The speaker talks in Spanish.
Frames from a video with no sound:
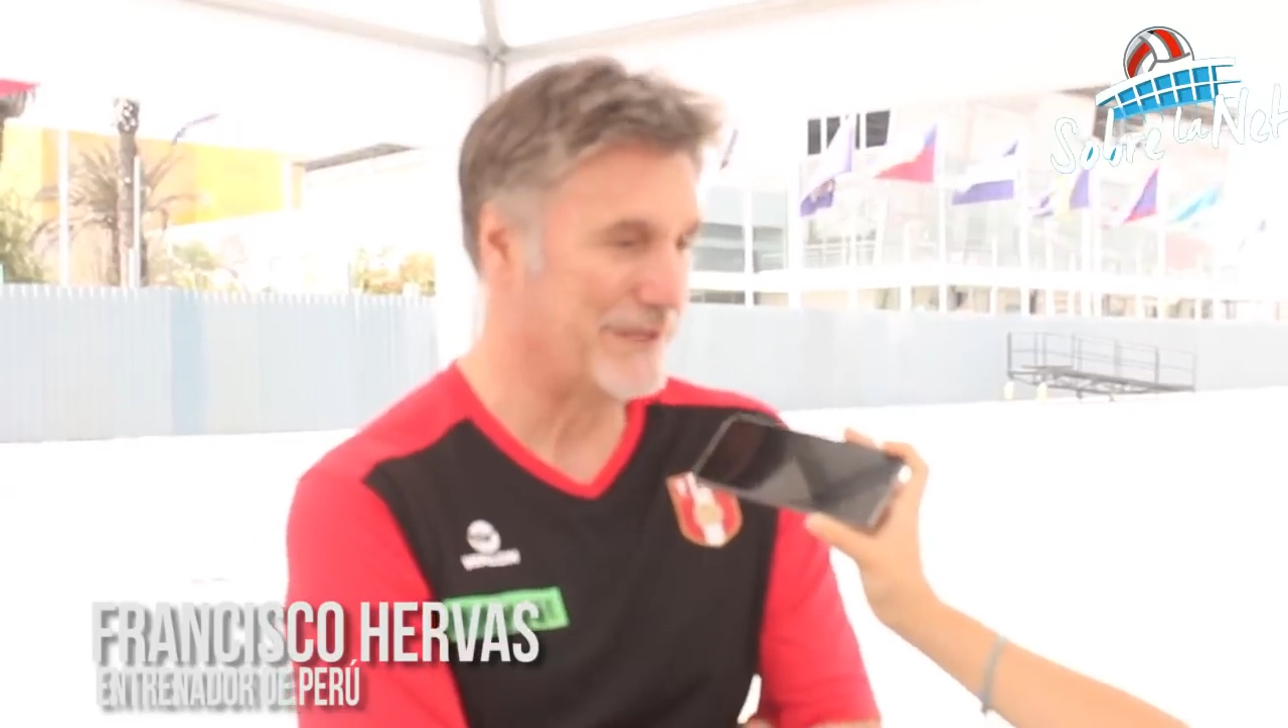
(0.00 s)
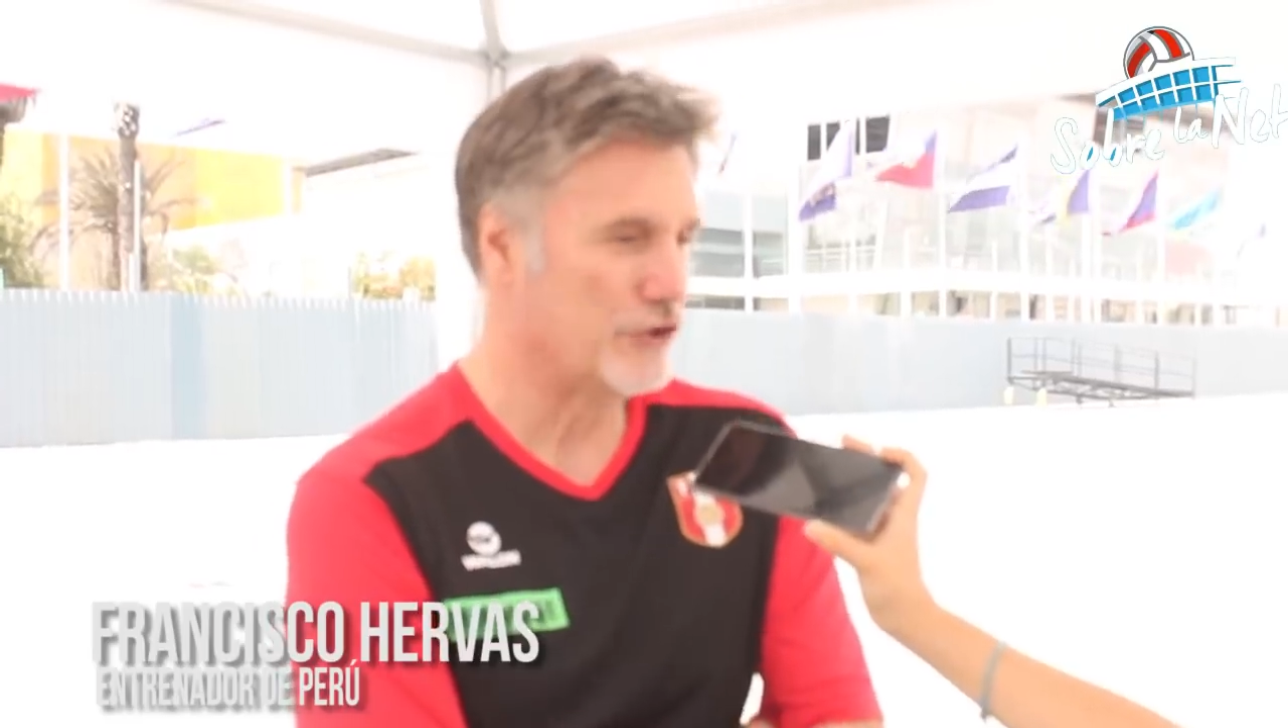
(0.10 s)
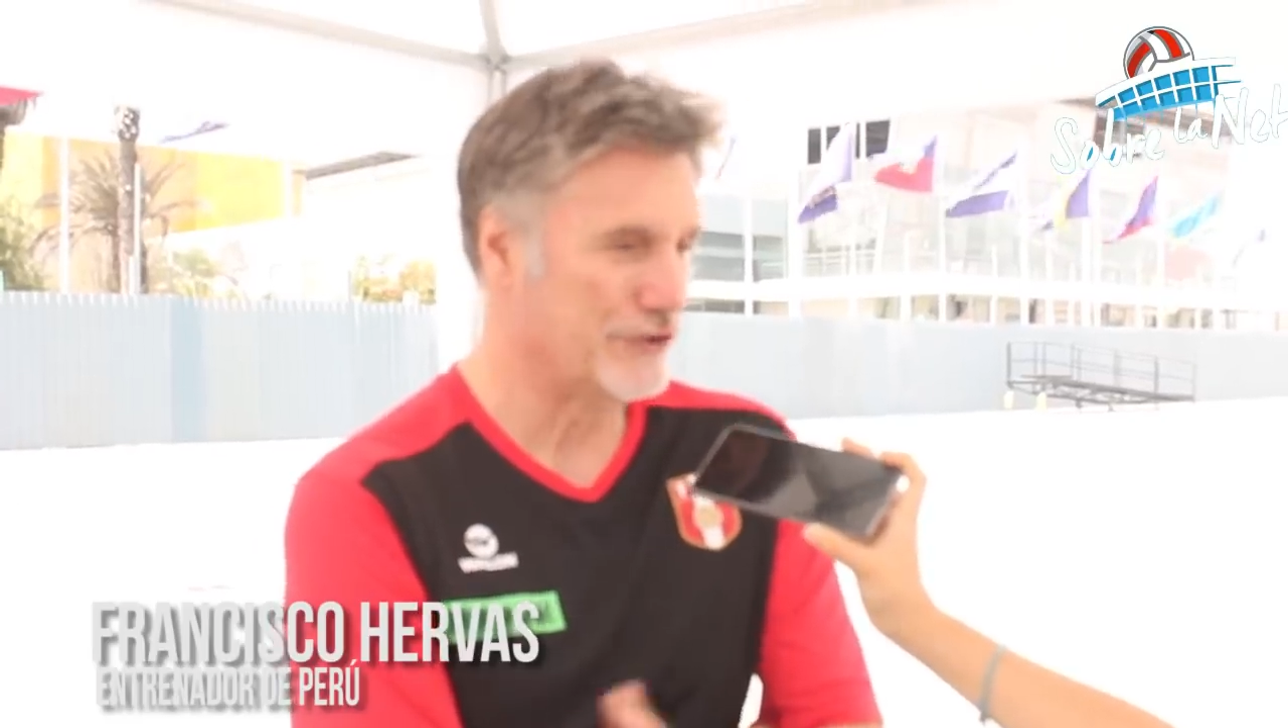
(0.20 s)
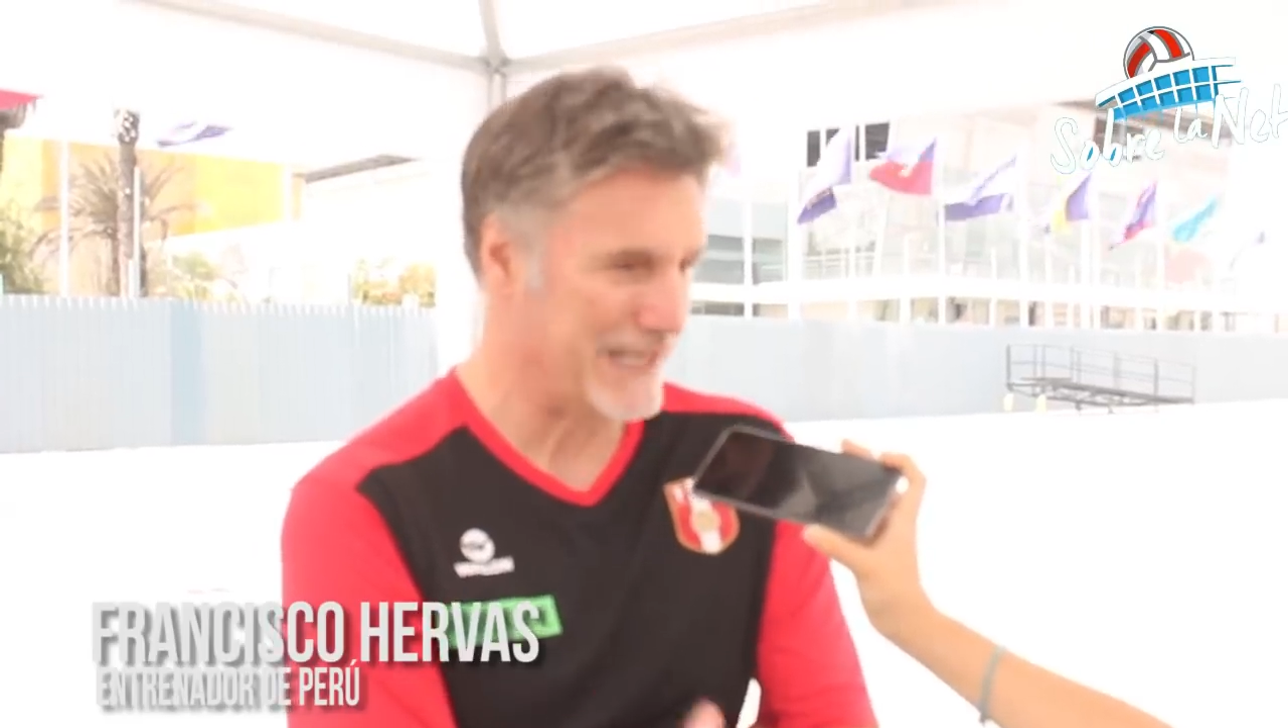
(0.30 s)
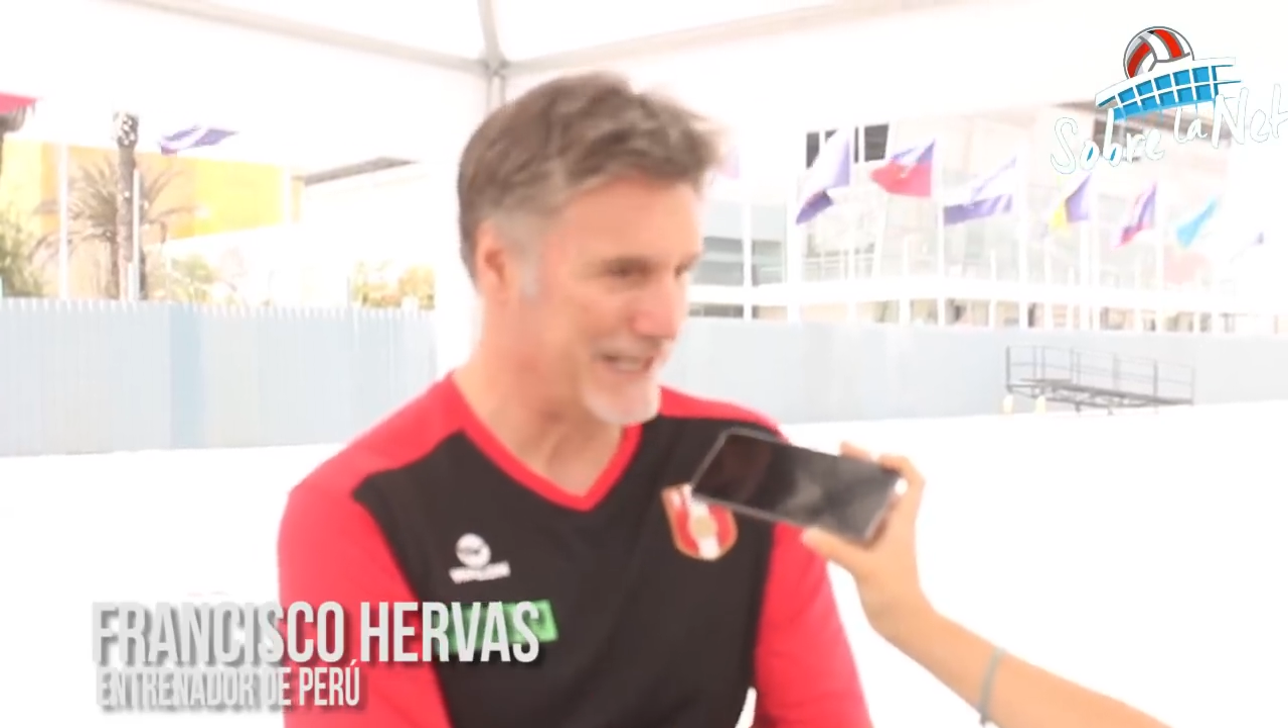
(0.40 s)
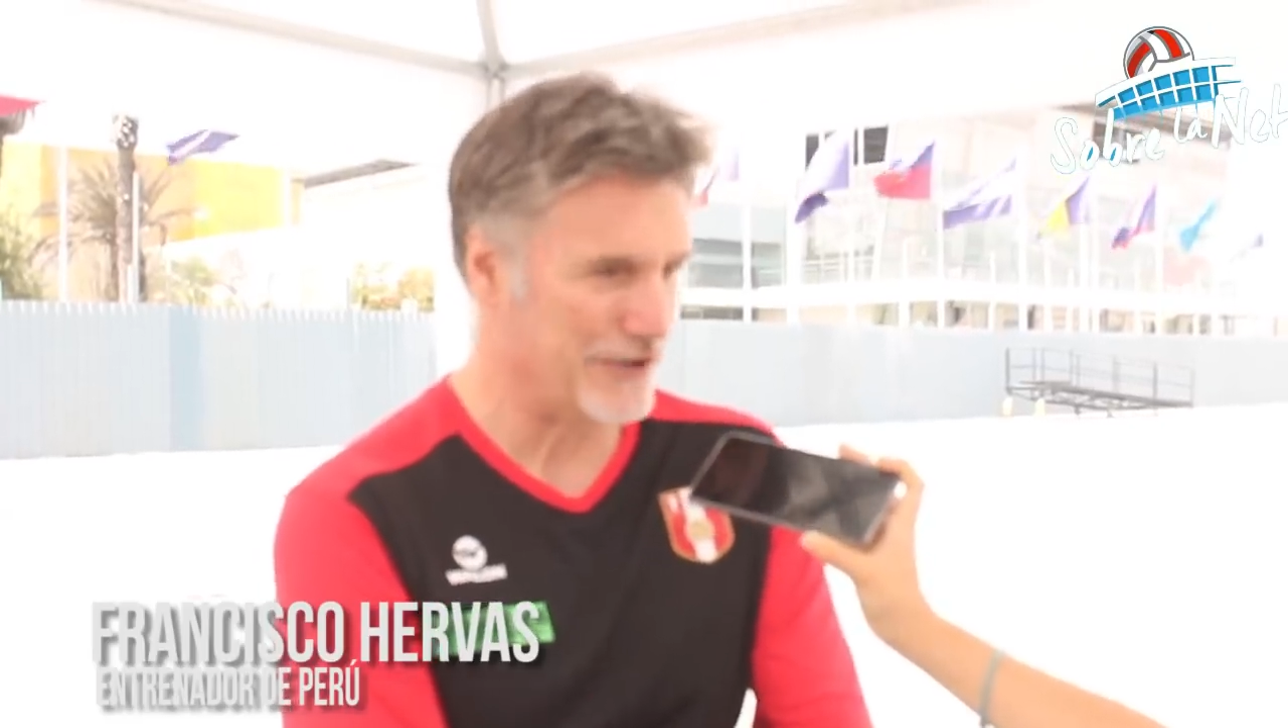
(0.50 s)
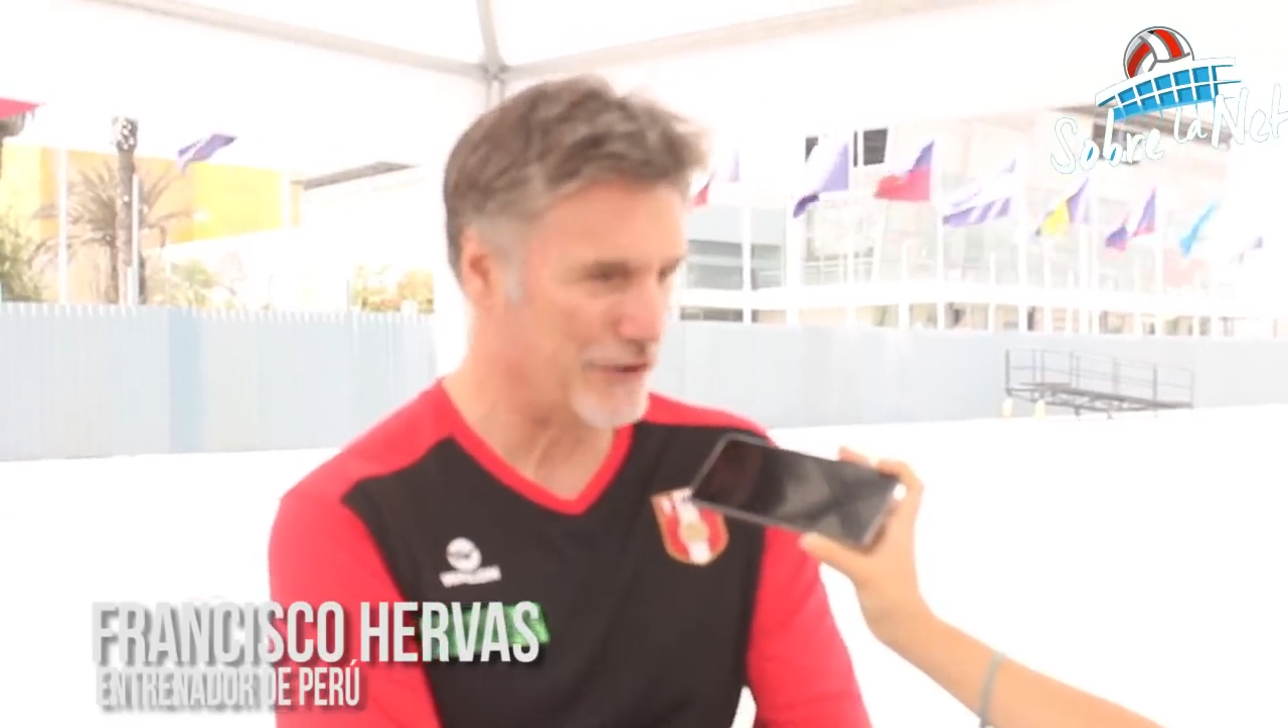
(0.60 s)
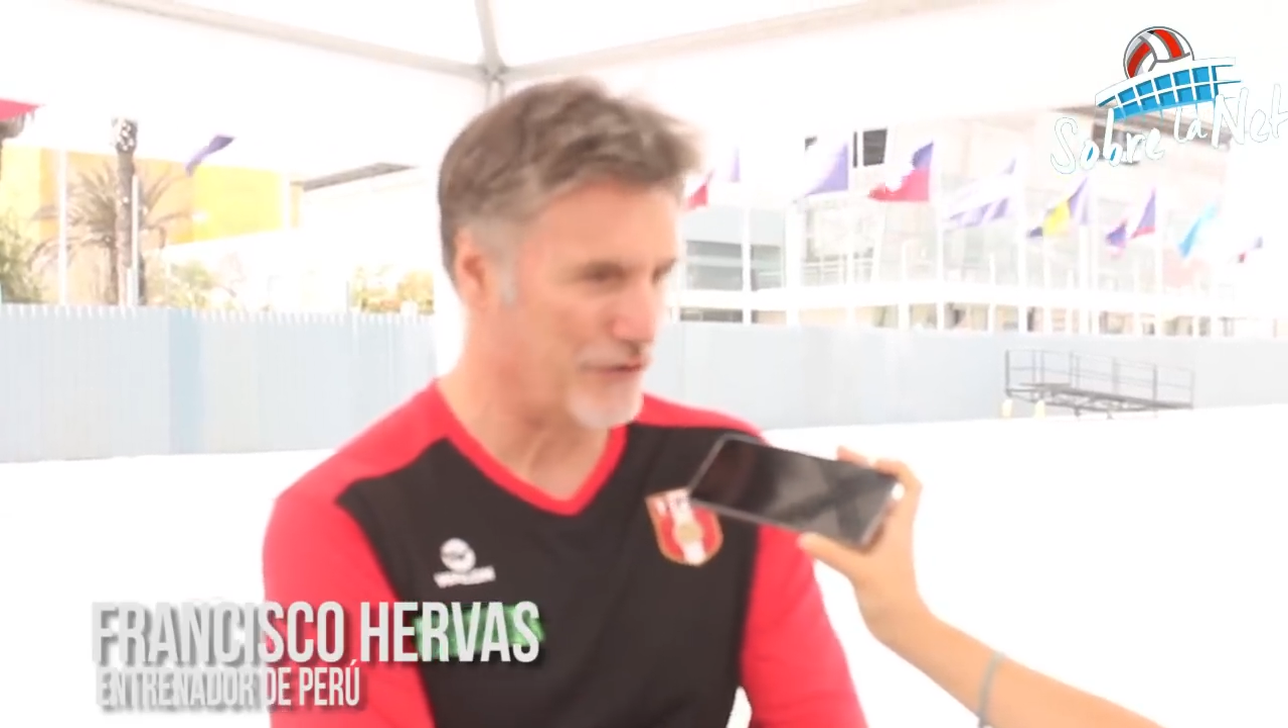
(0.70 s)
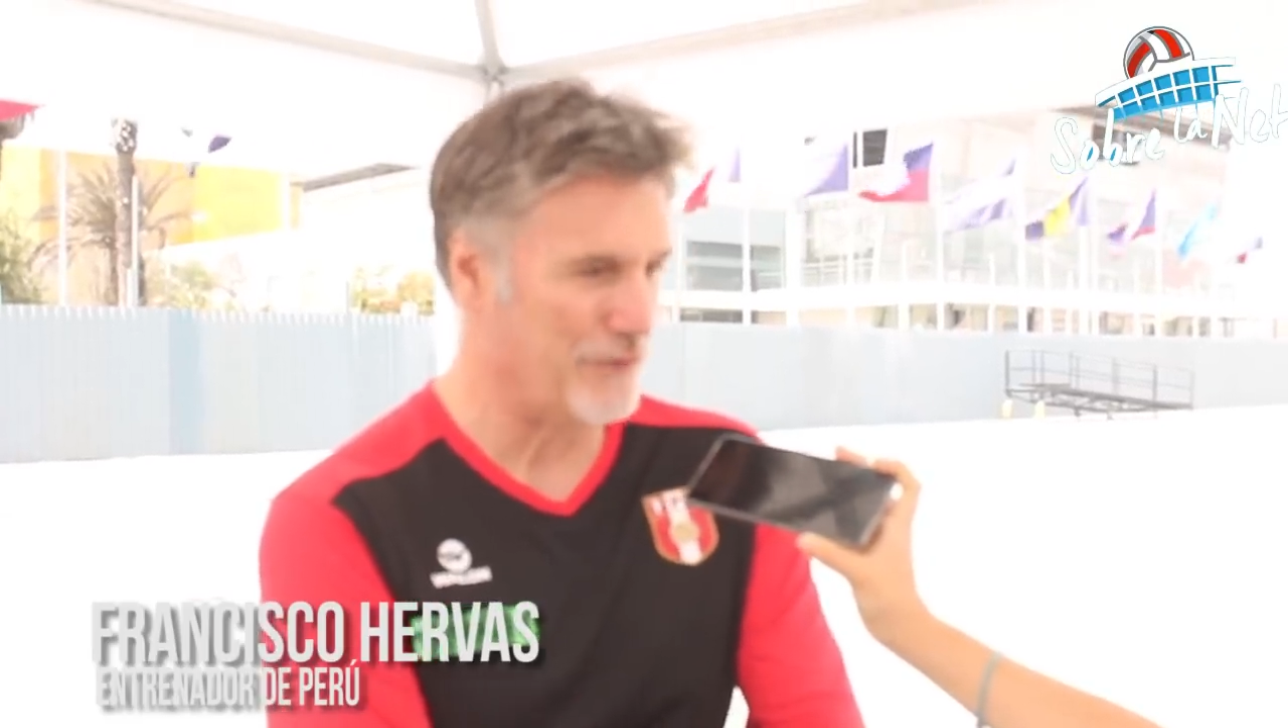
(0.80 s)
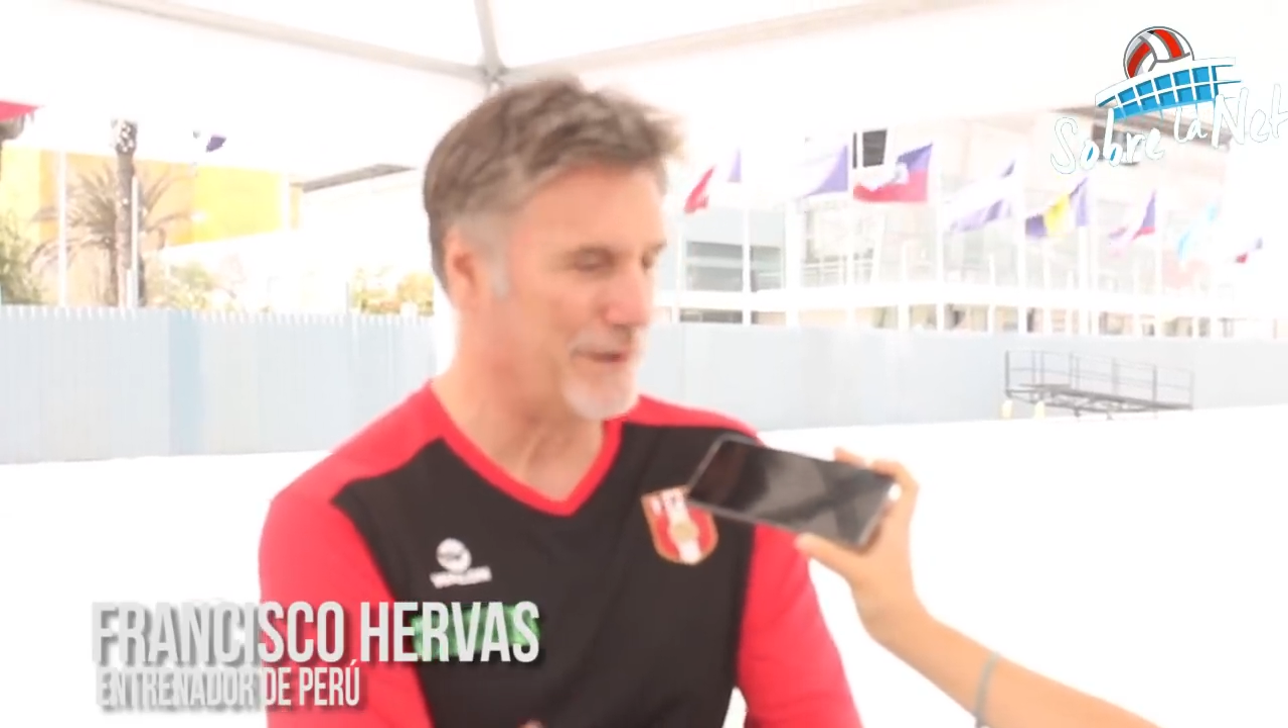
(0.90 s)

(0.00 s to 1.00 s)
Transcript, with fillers: complemento técnico